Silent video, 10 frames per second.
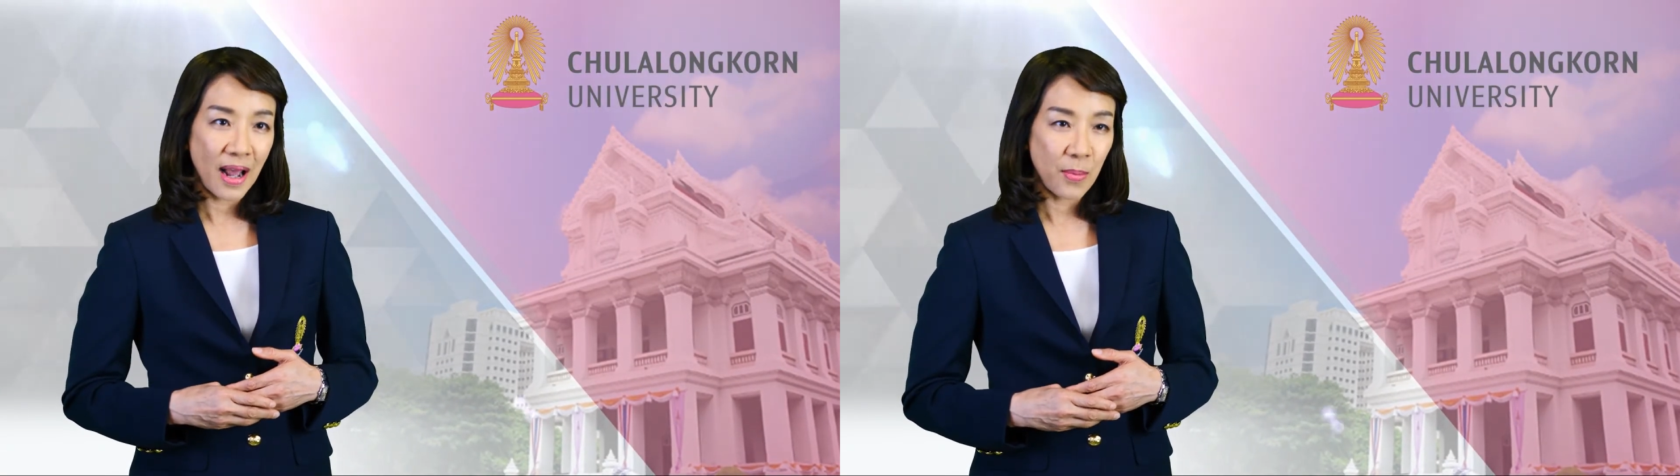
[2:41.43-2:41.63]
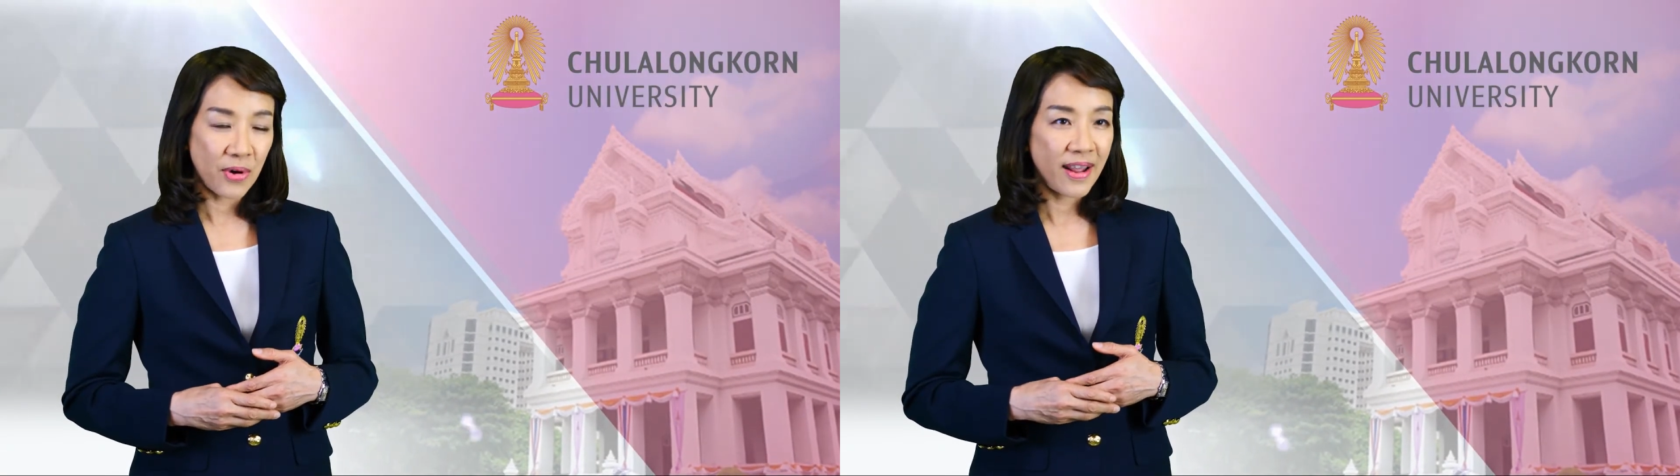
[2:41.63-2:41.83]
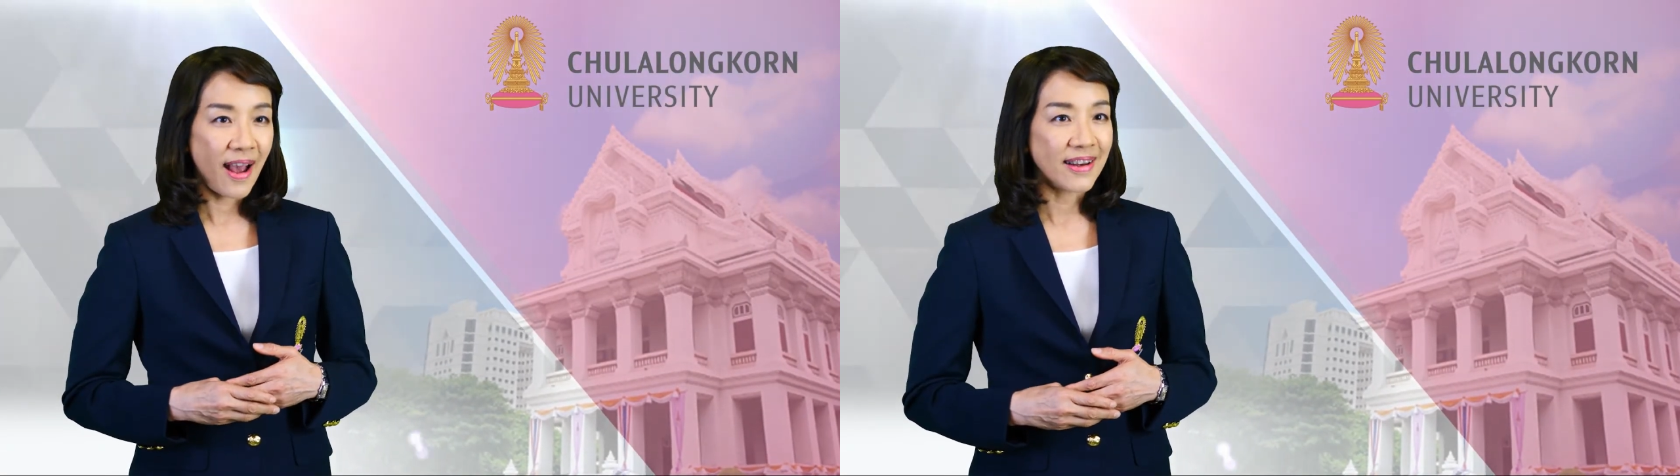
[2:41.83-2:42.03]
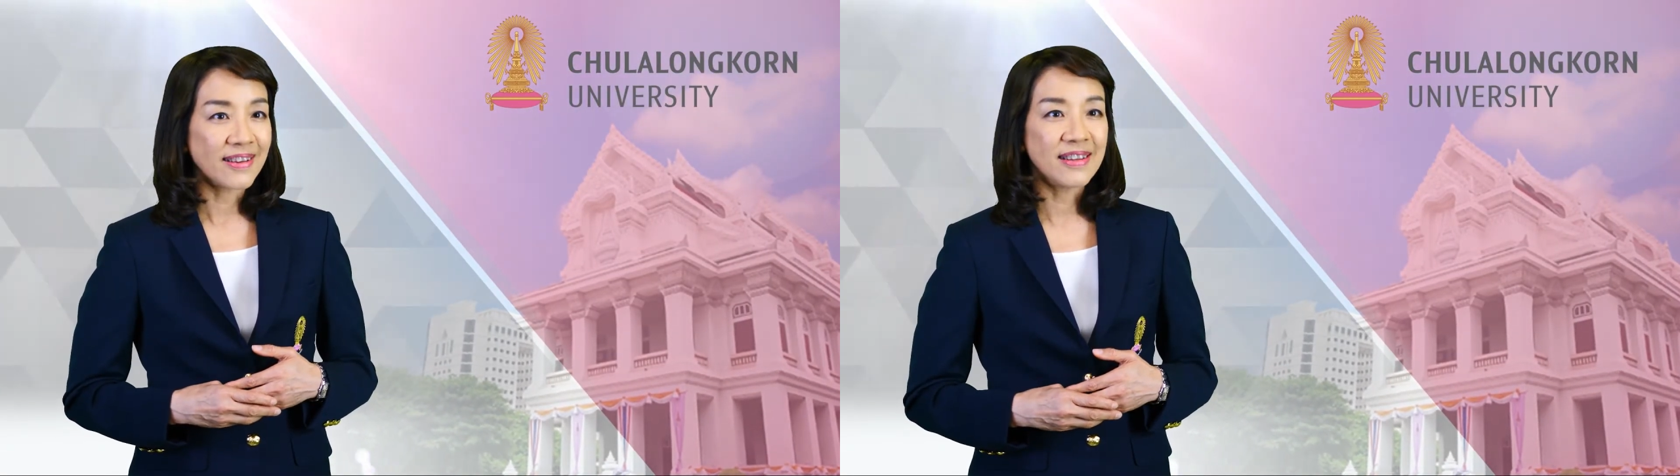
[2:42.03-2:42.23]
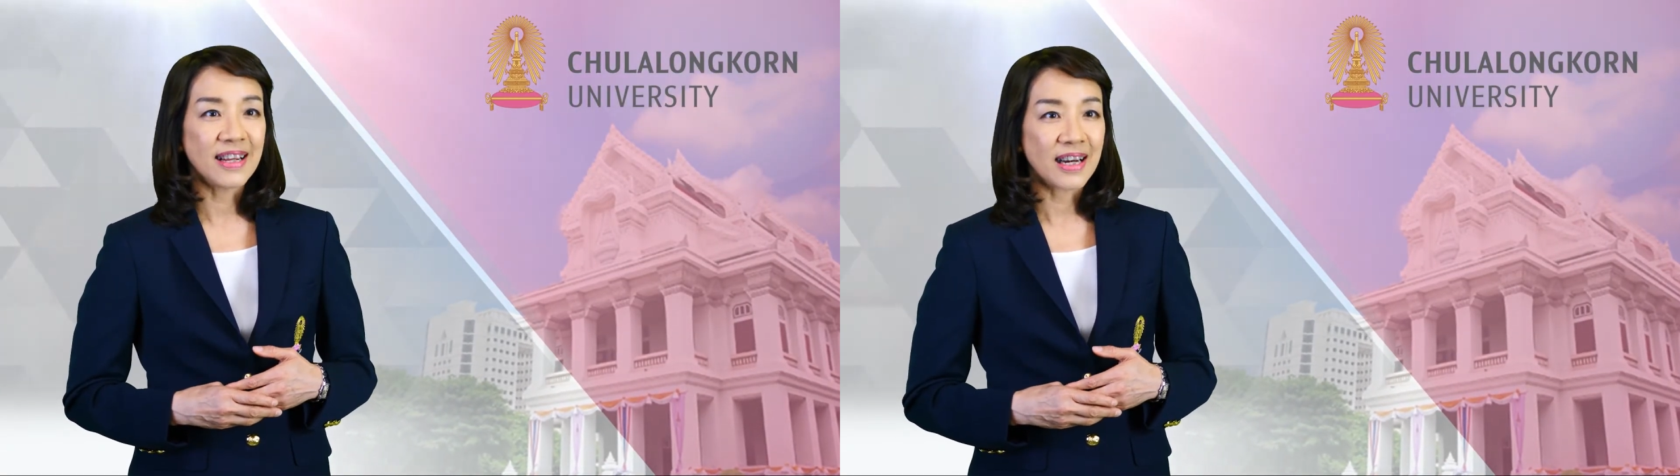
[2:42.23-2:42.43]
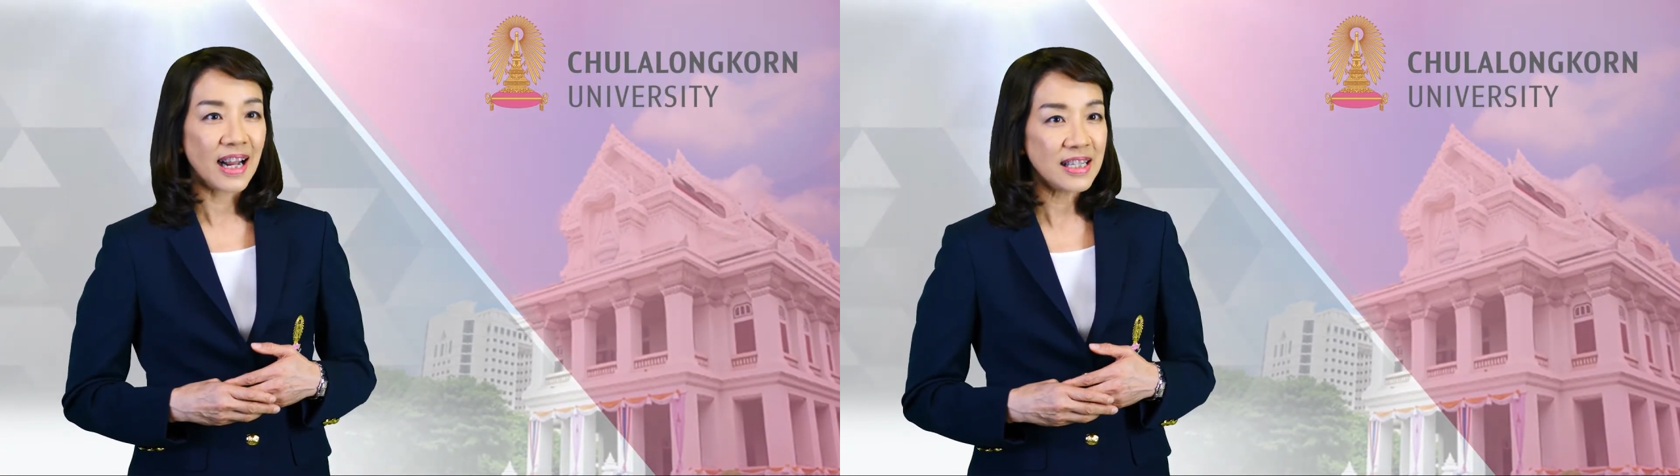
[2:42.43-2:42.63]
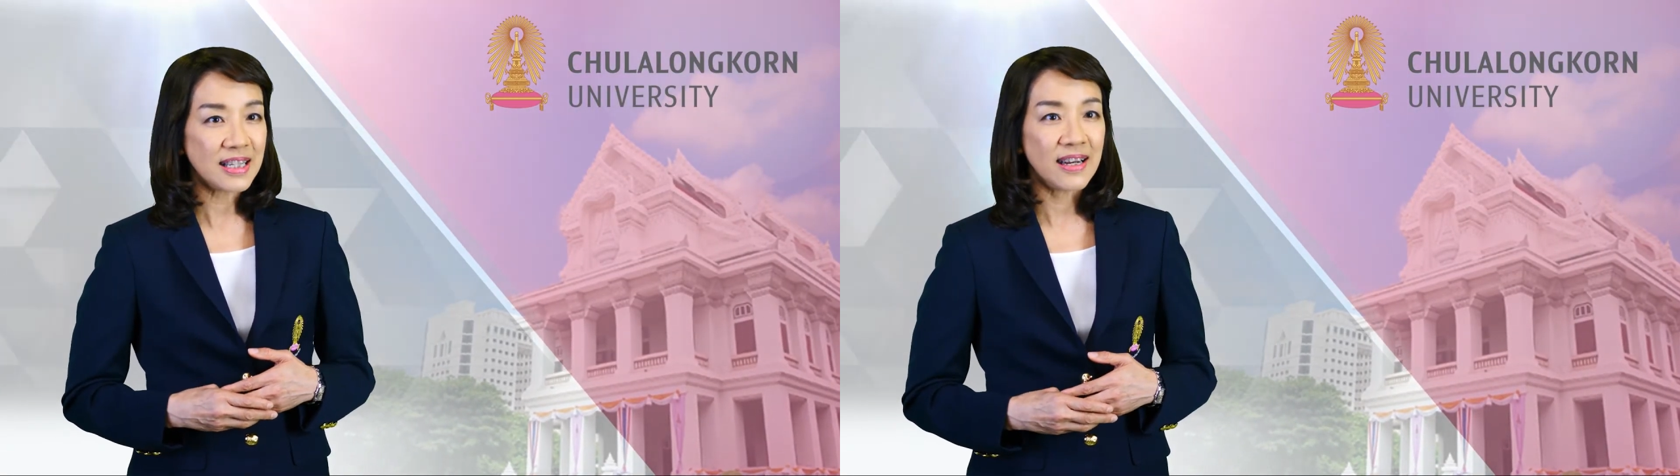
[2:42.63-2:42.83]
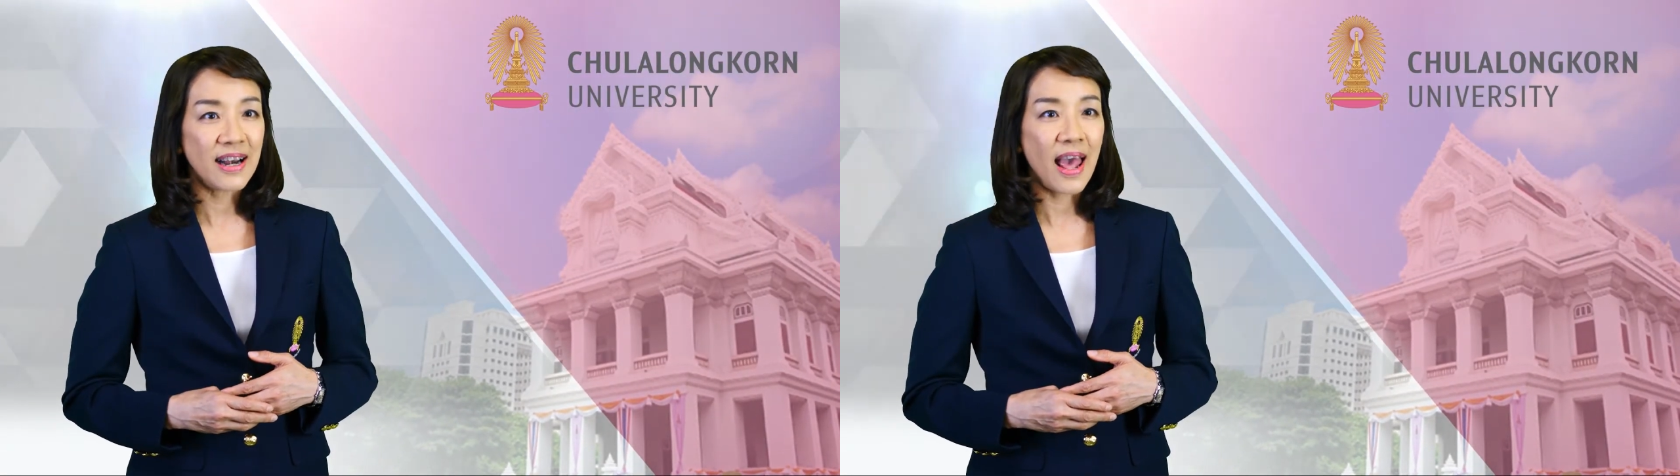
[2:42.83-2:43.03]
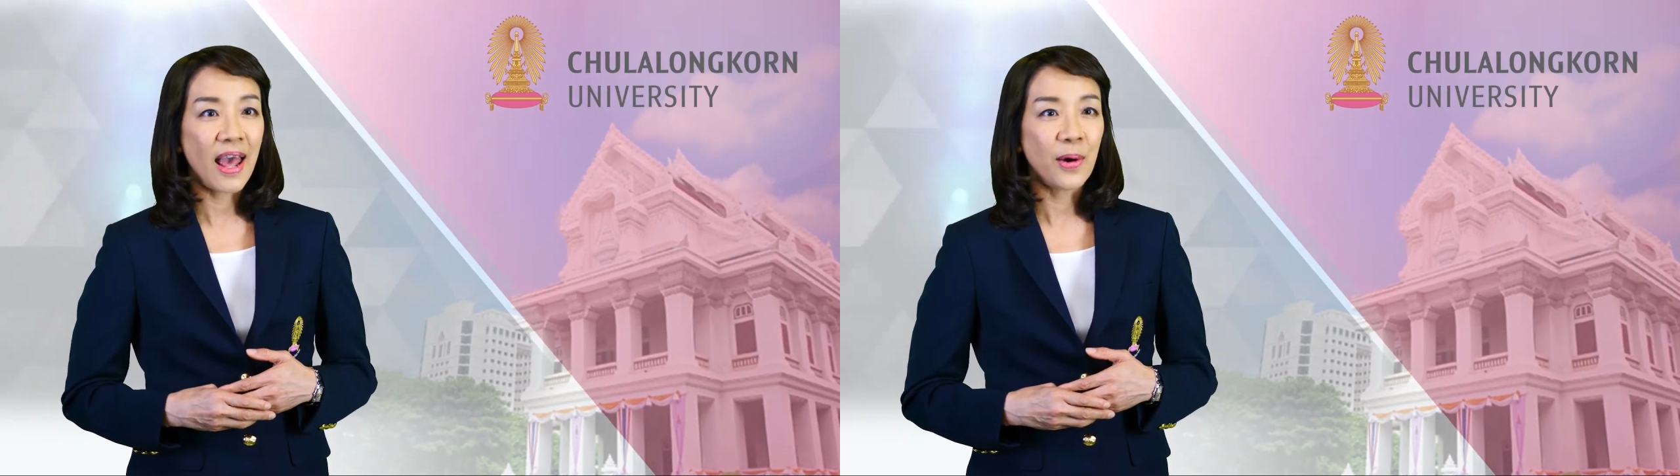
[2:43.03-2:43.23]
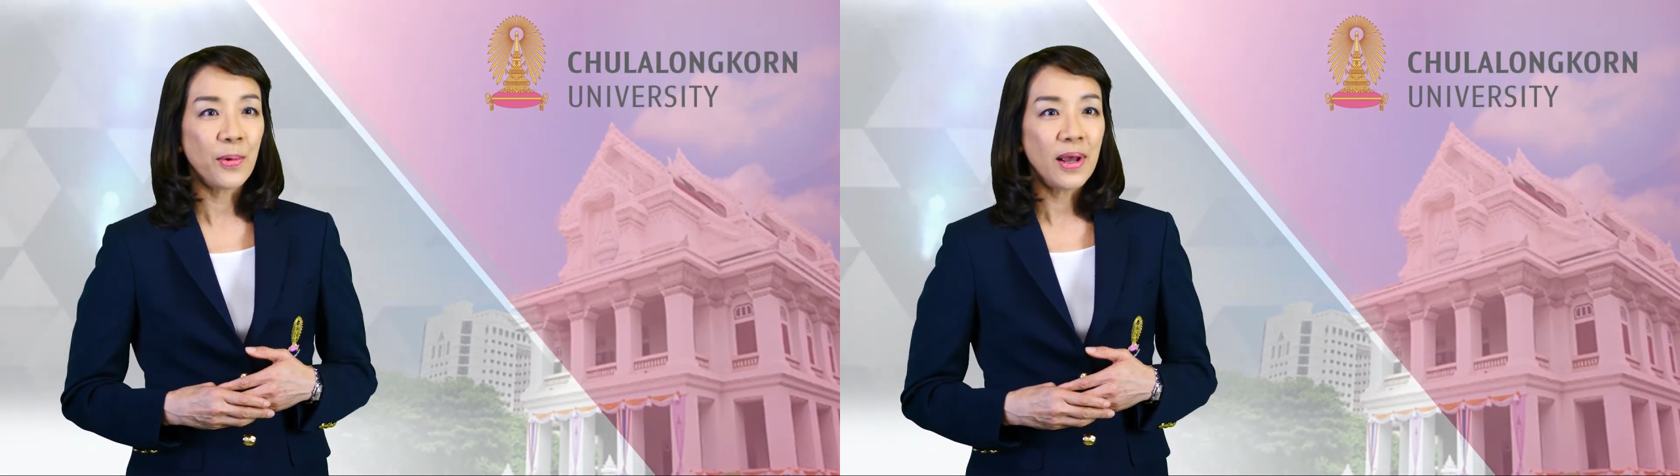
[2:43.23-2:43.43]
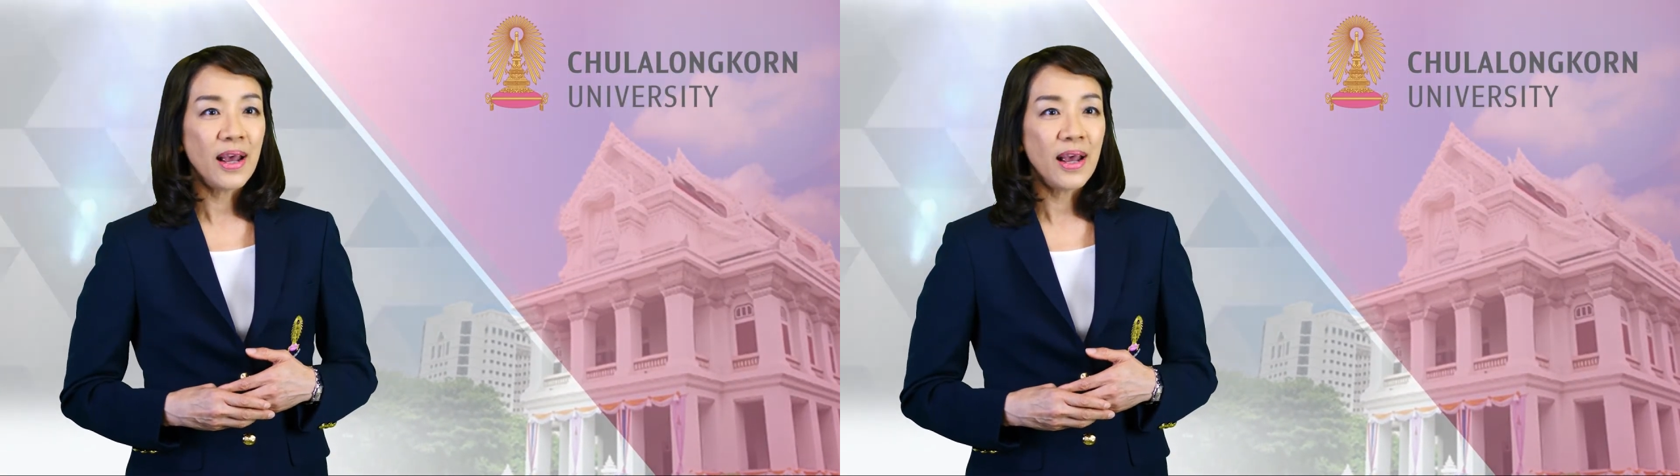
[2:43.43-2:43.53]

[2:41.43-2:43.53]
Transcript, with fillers: การบริหารเงินอย่างใกล้ชิดแล้ว